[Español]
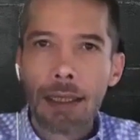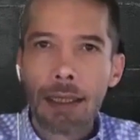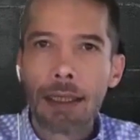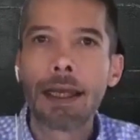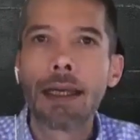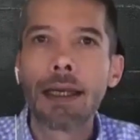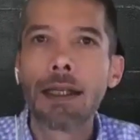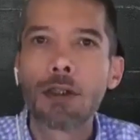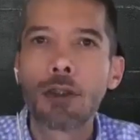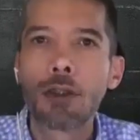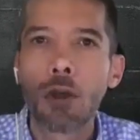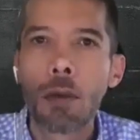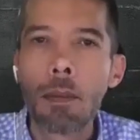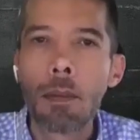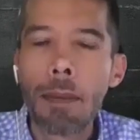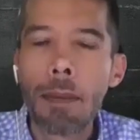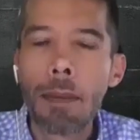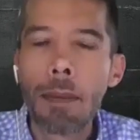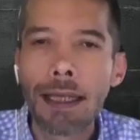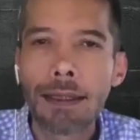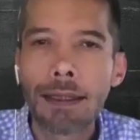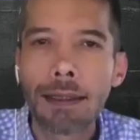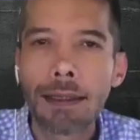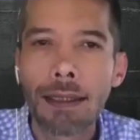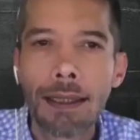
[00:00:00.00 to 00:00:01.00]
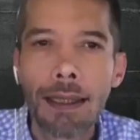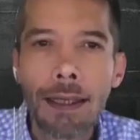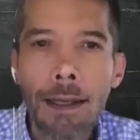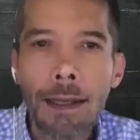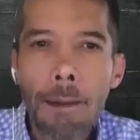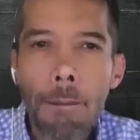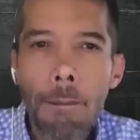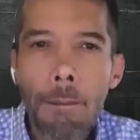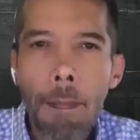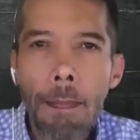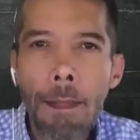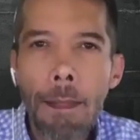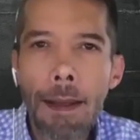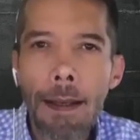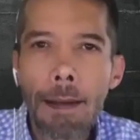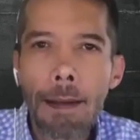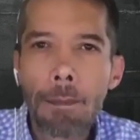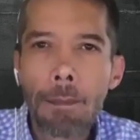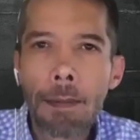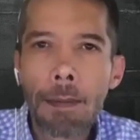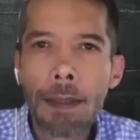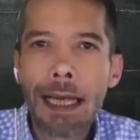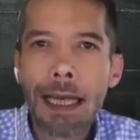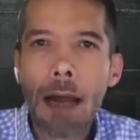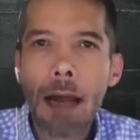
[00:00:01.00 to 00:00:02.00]
quienes son más
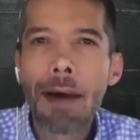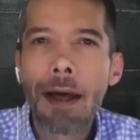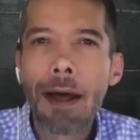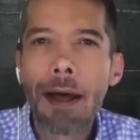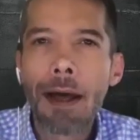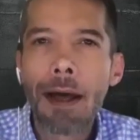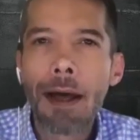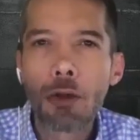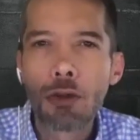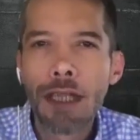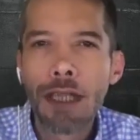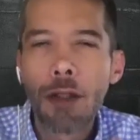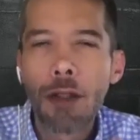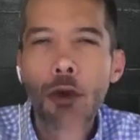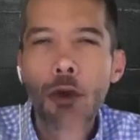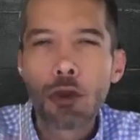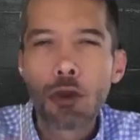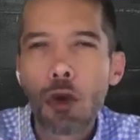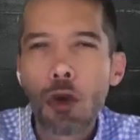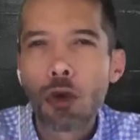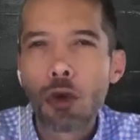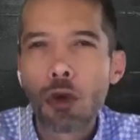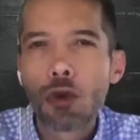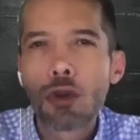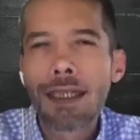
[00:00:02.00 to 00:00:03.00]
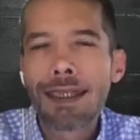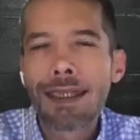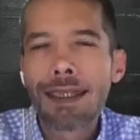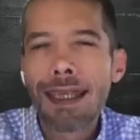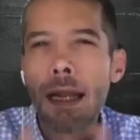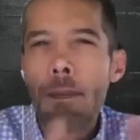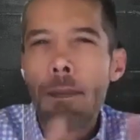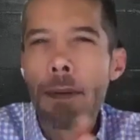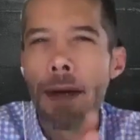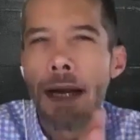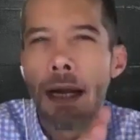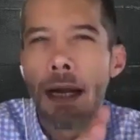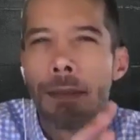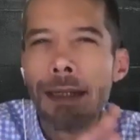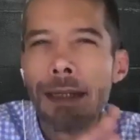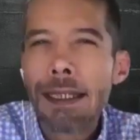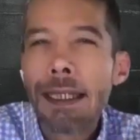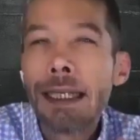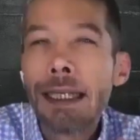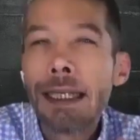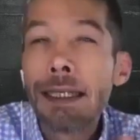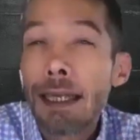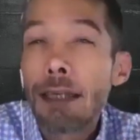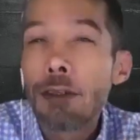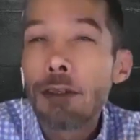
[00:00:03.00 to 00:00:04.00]
eh, clavados de dos cosas, la
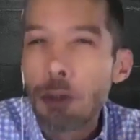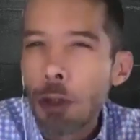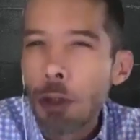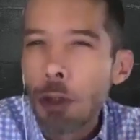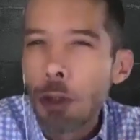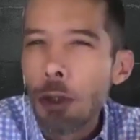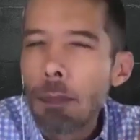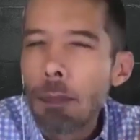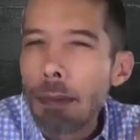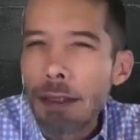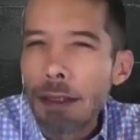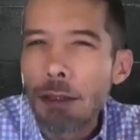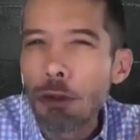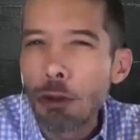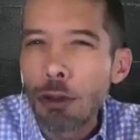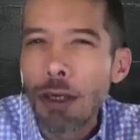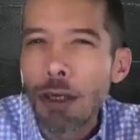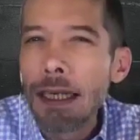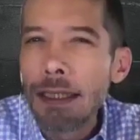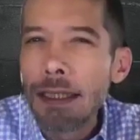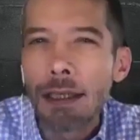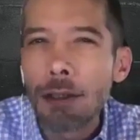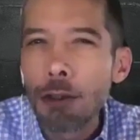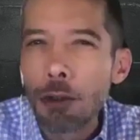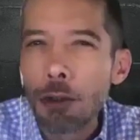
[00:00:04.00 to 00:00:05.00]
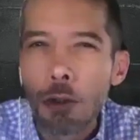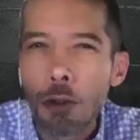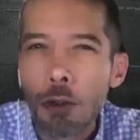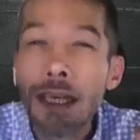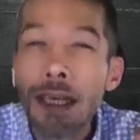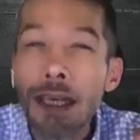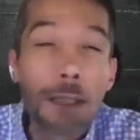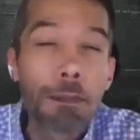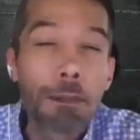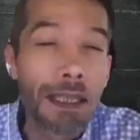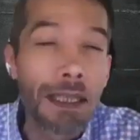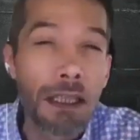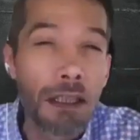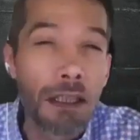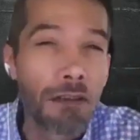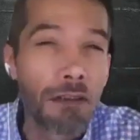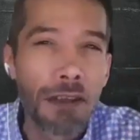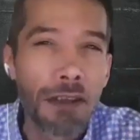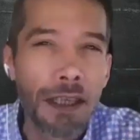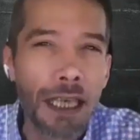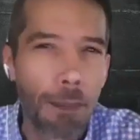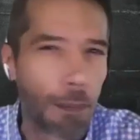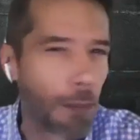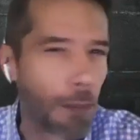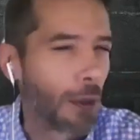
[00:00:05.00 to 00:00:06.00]
parametrización y personalización
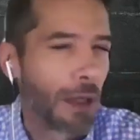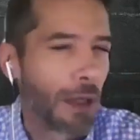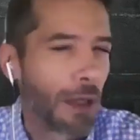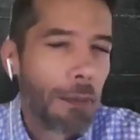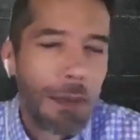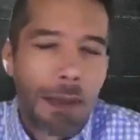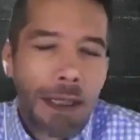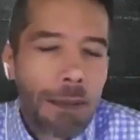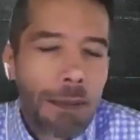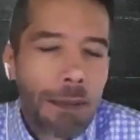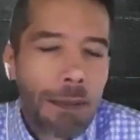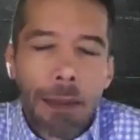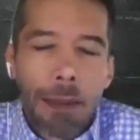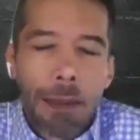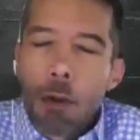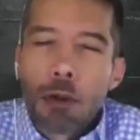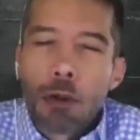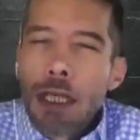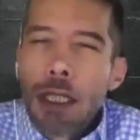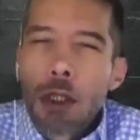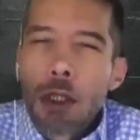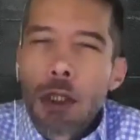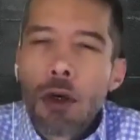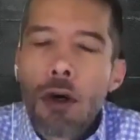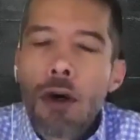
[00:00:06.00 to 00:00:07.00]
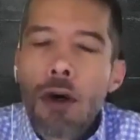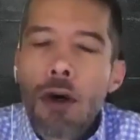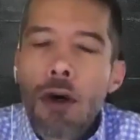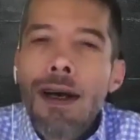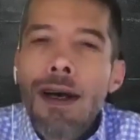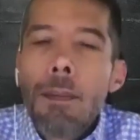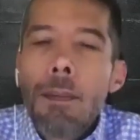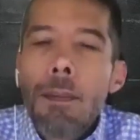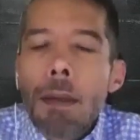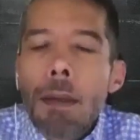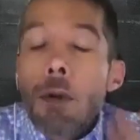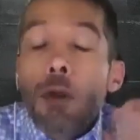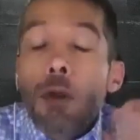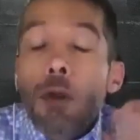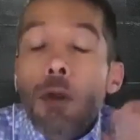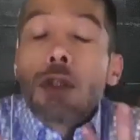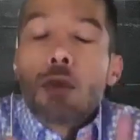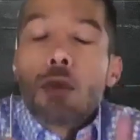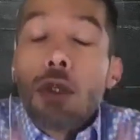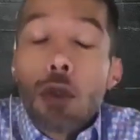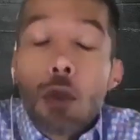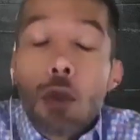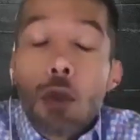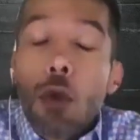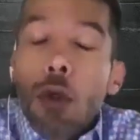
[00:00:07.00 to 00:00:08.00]
específica, porque proceso, mi
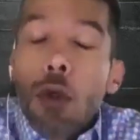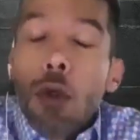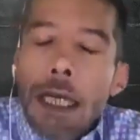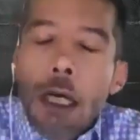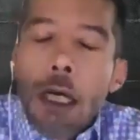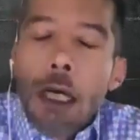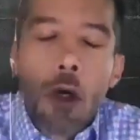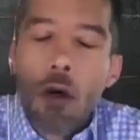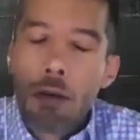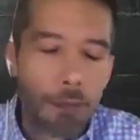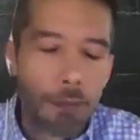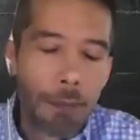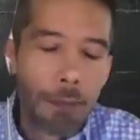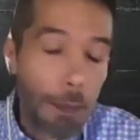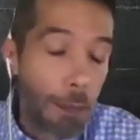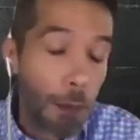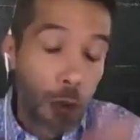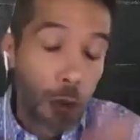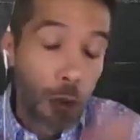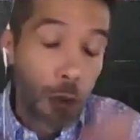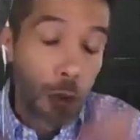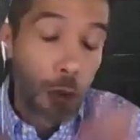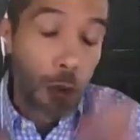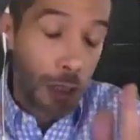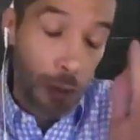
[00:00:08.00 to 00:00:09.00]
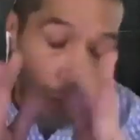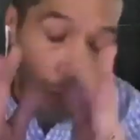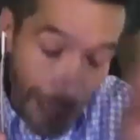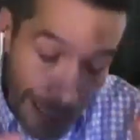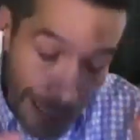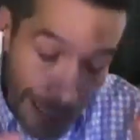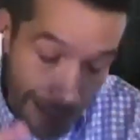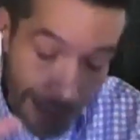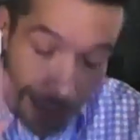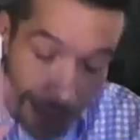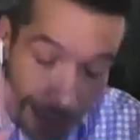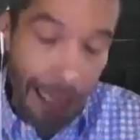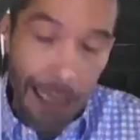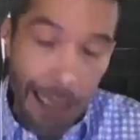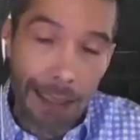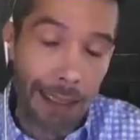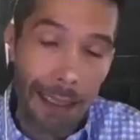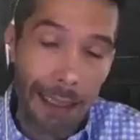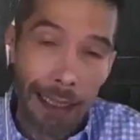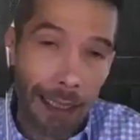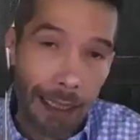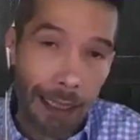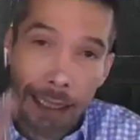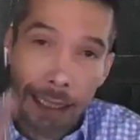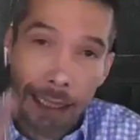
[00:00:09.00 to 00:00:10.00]
proceso es único, mi proceso casi
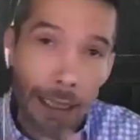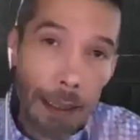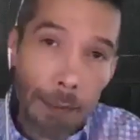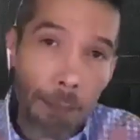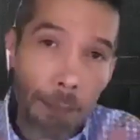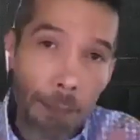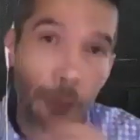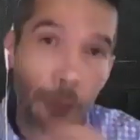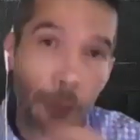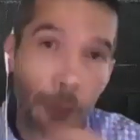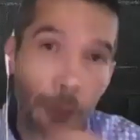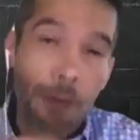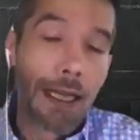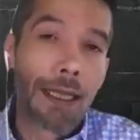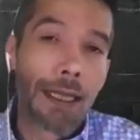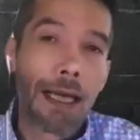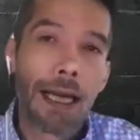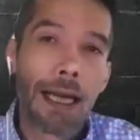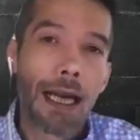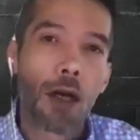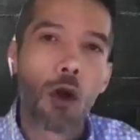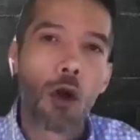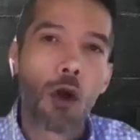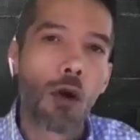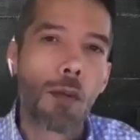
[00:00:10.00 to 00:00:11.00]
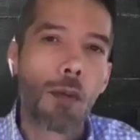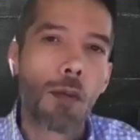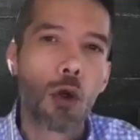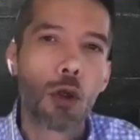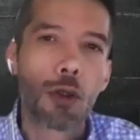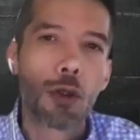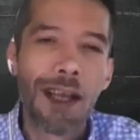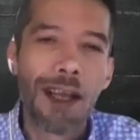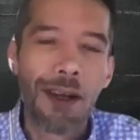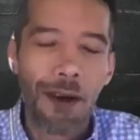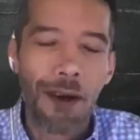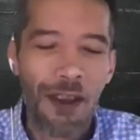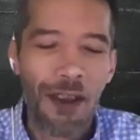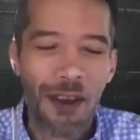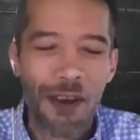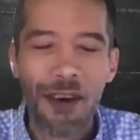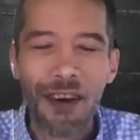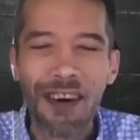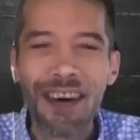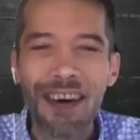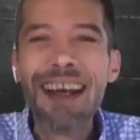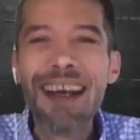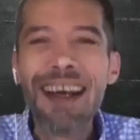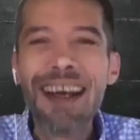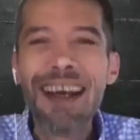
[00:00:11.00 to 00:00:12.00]
nadie podría tener algo como lo tengo
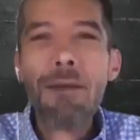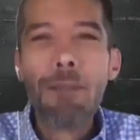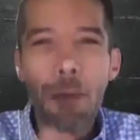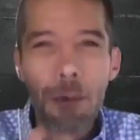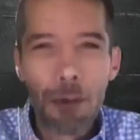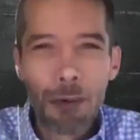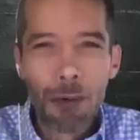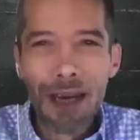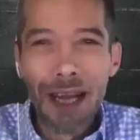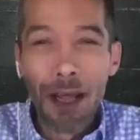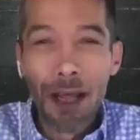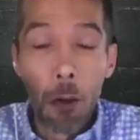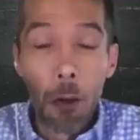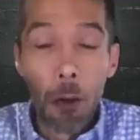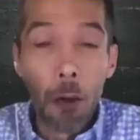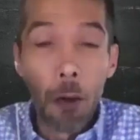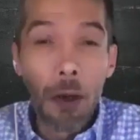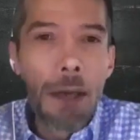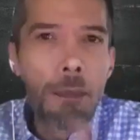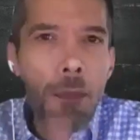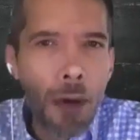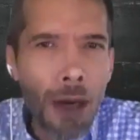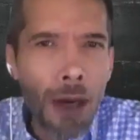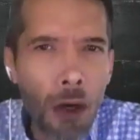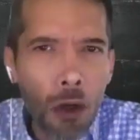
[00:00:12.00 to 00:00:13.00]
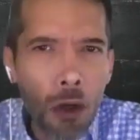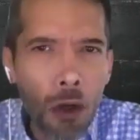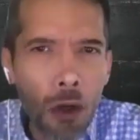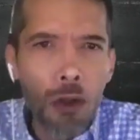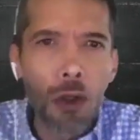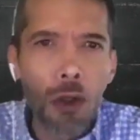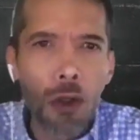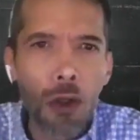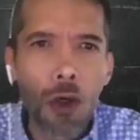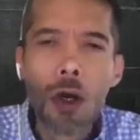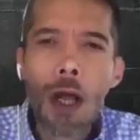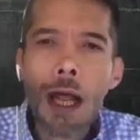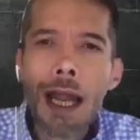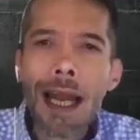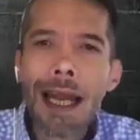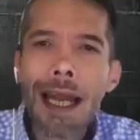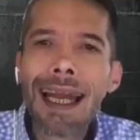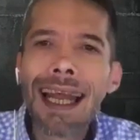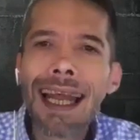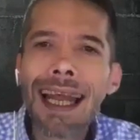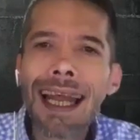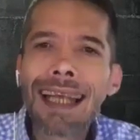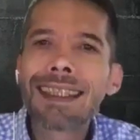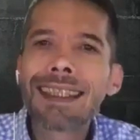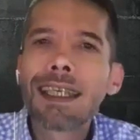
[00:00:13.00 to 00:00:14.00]
yo, por un lado, y por el otro,
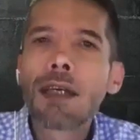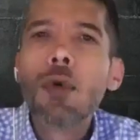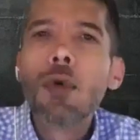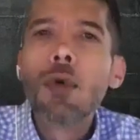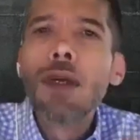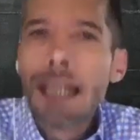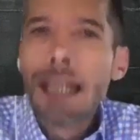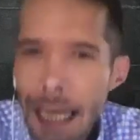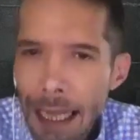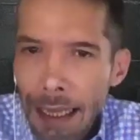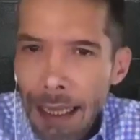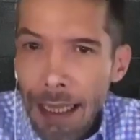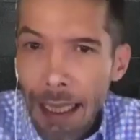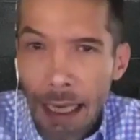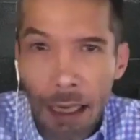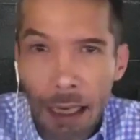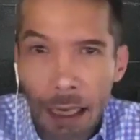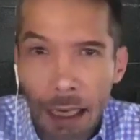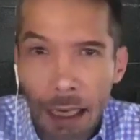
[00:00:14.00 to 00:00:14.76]
la seguridad, el